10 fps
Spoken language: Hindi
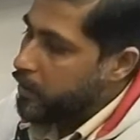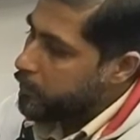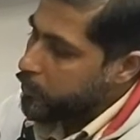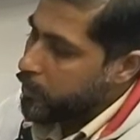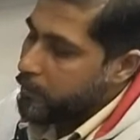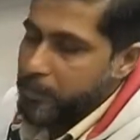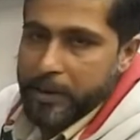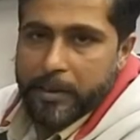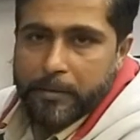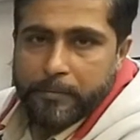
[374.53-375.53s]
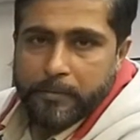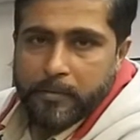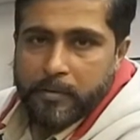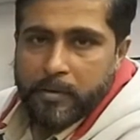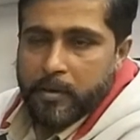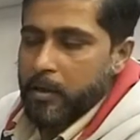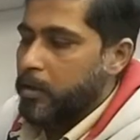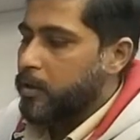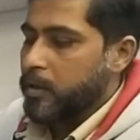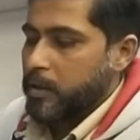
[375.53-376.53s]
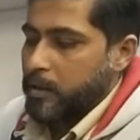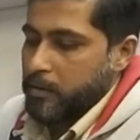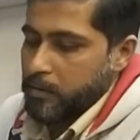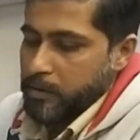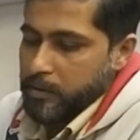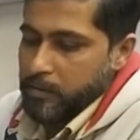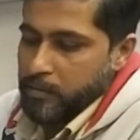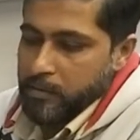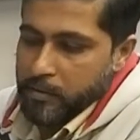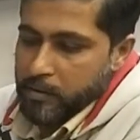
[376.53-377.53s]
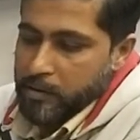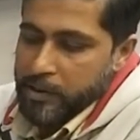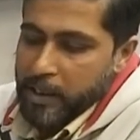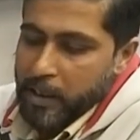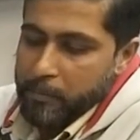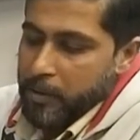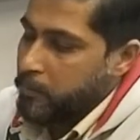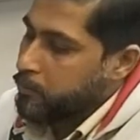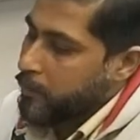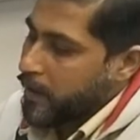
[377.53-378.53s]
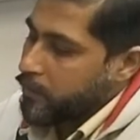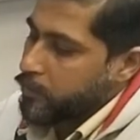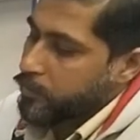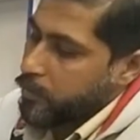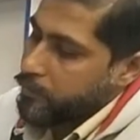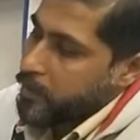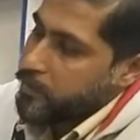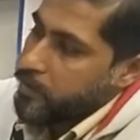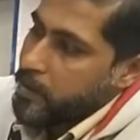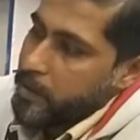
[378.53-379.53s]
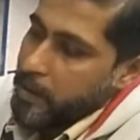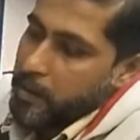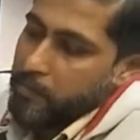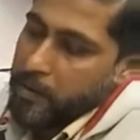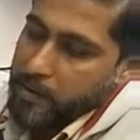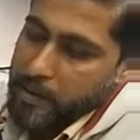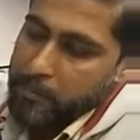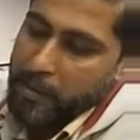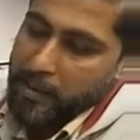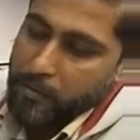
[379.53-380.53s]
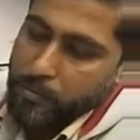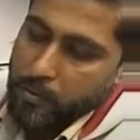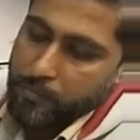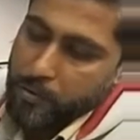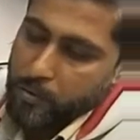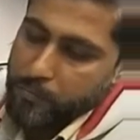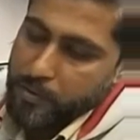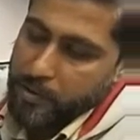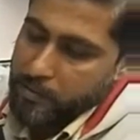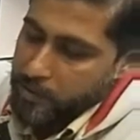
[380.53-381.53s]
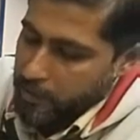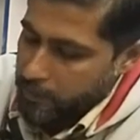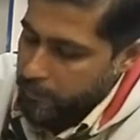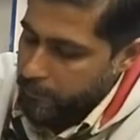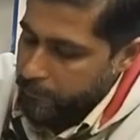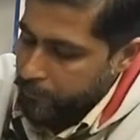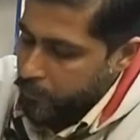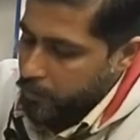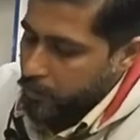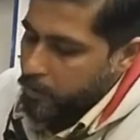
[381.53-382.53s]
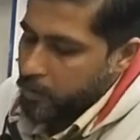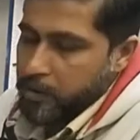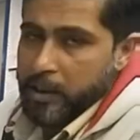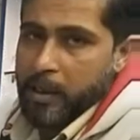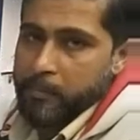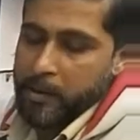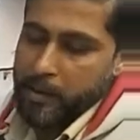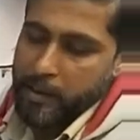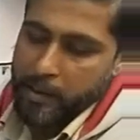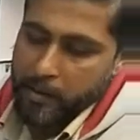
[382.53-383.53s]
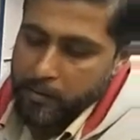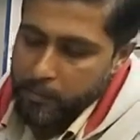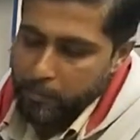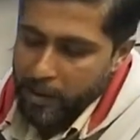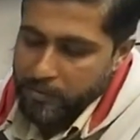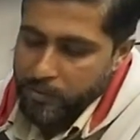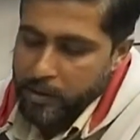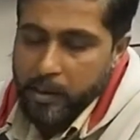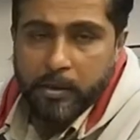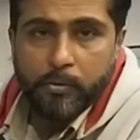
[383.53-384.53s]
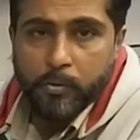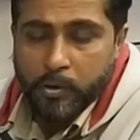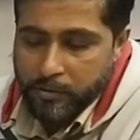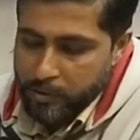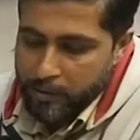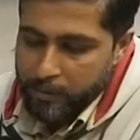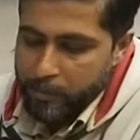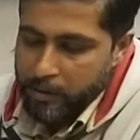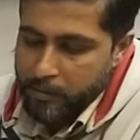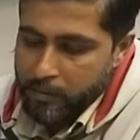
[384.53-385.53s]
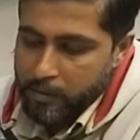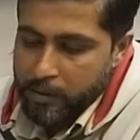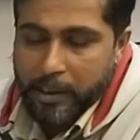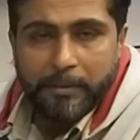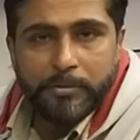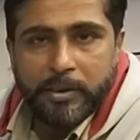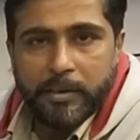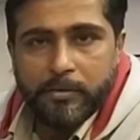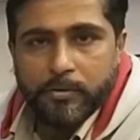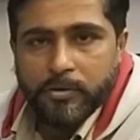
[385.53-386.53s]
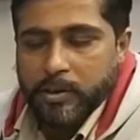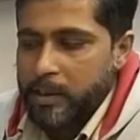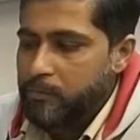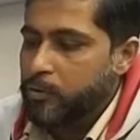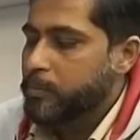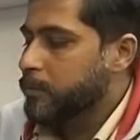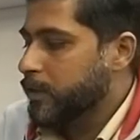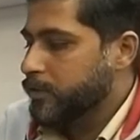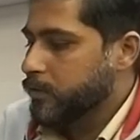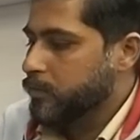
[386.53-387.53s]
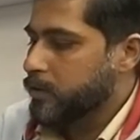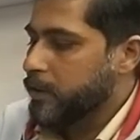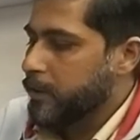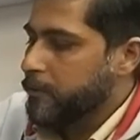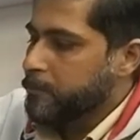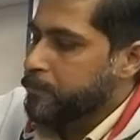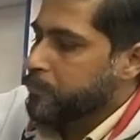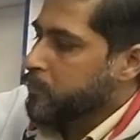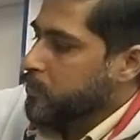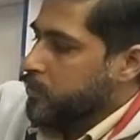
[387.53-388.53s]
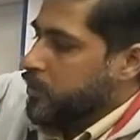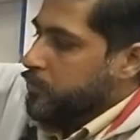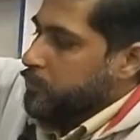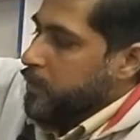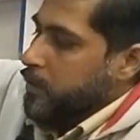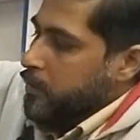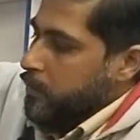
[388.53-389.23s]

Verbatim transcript: ये बिल्कुल एम है और यहाँ पर माइक्रोसॉफ्ट की सील के अलावा ये माइक्रोसॉफ्ट की ऑफिशियल सील और यहाँ पर एक प्लास्टिक का गोल सा रिबन टाइप सील जो सी है वो ऊपर मेंशन होती है जिसमें